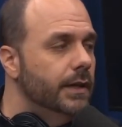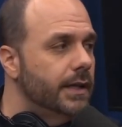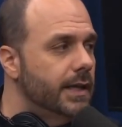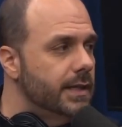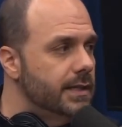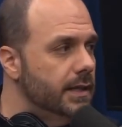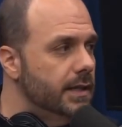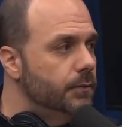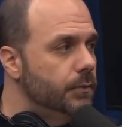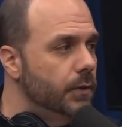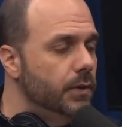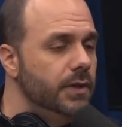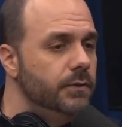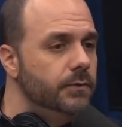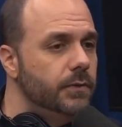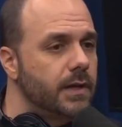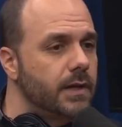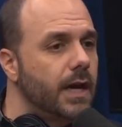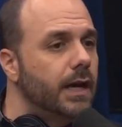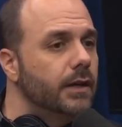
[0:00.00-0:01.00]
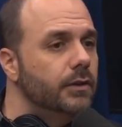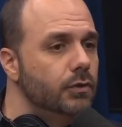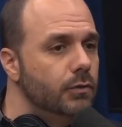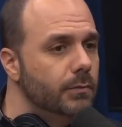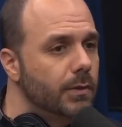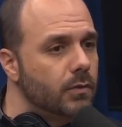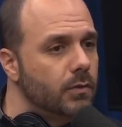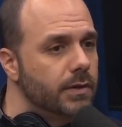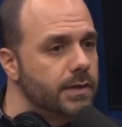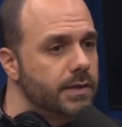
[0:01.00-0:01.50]
quer dizer que foi unificado em
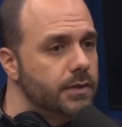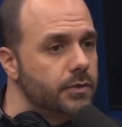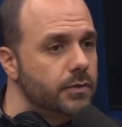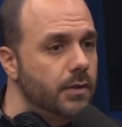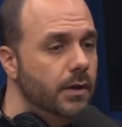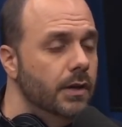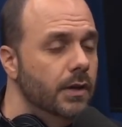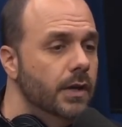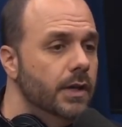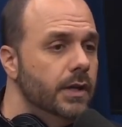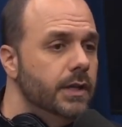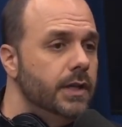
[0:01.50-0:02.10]
uma coisa só,